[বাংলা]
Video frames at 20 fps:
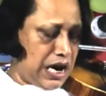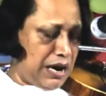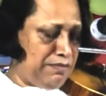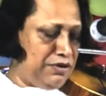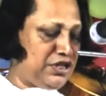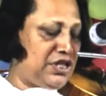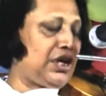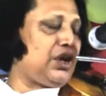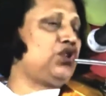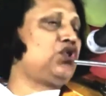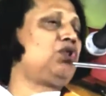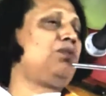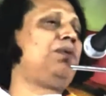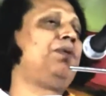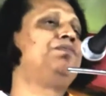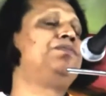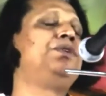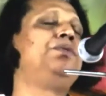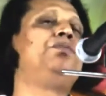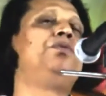আমি তার
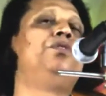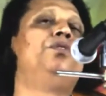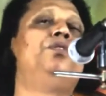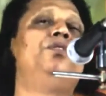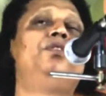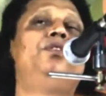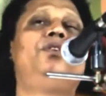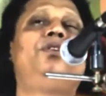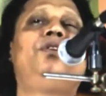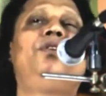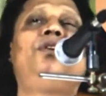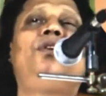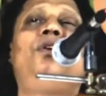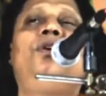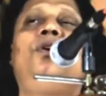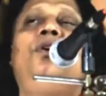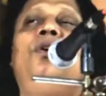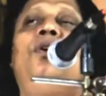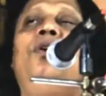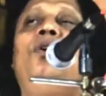জবাব দেব
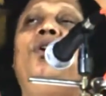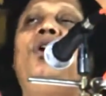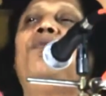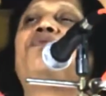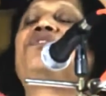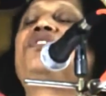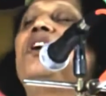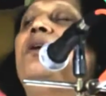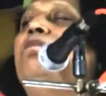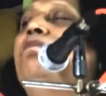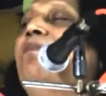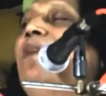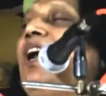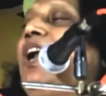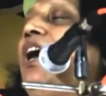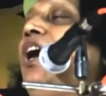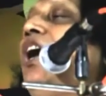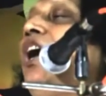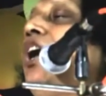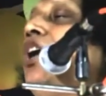
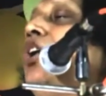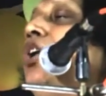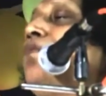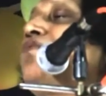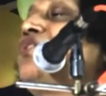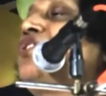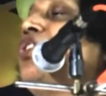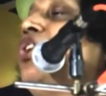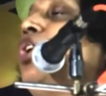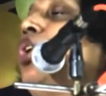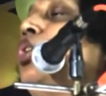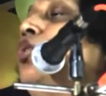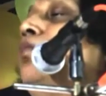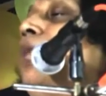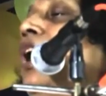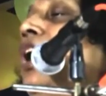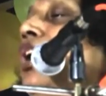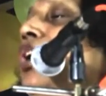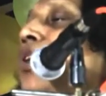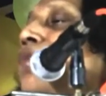নফসাম্মারা নফসে
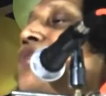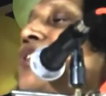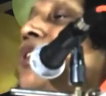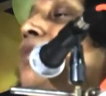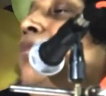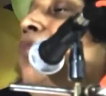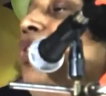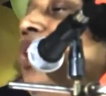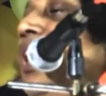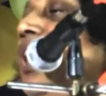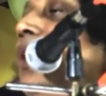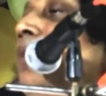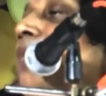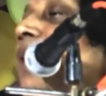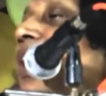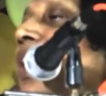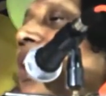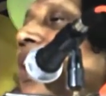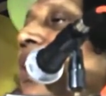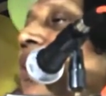লৌমা নফসে
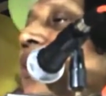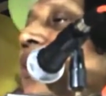মুলহেমা